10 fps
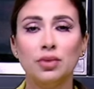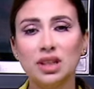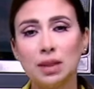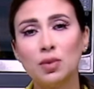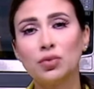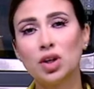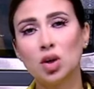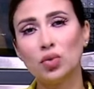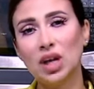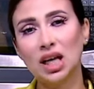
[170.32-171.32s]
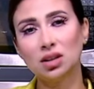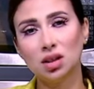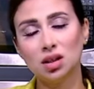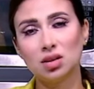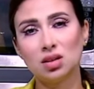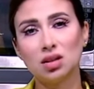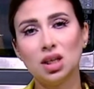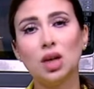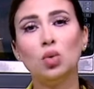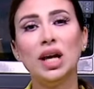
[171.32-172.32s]
فدايما فكروا في الحاجات
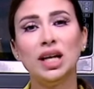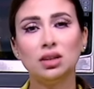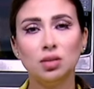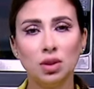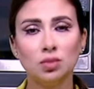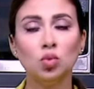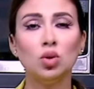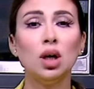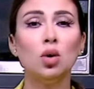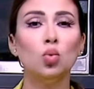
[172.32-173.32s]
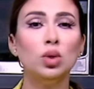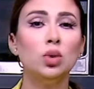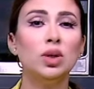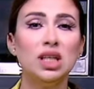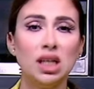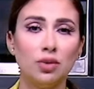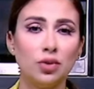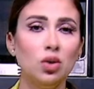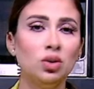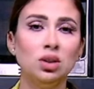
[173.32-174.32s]
الاقتصاديه والحاجات المضمونه واللي ولادك
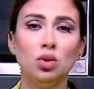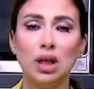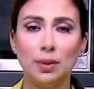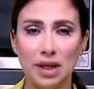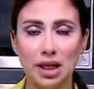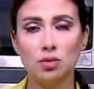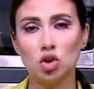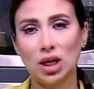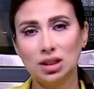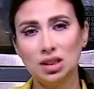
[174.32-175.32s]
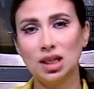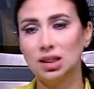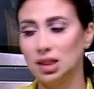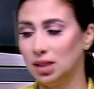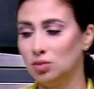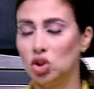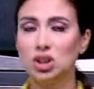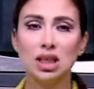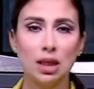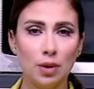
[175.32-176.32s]
هيفرحوا ان انتوا اللي عاملاه مش حد تاني يعني
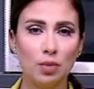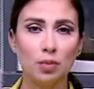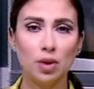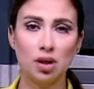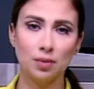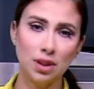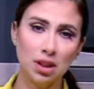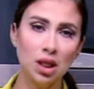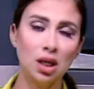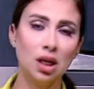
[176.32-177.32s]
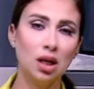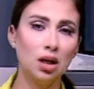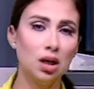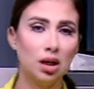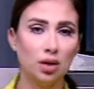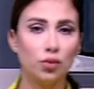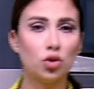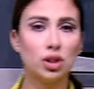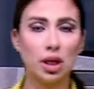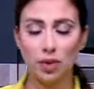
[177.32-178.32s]
مش انت جايباه من بره من
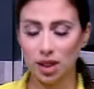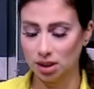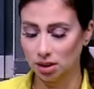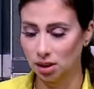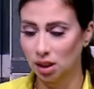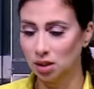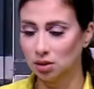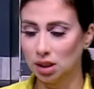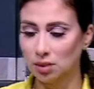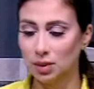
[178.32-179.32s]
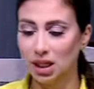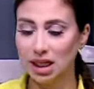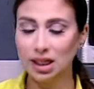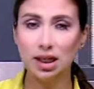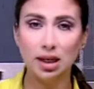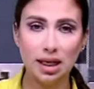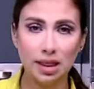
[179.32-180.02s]
الفرن او حاجه طيب احنا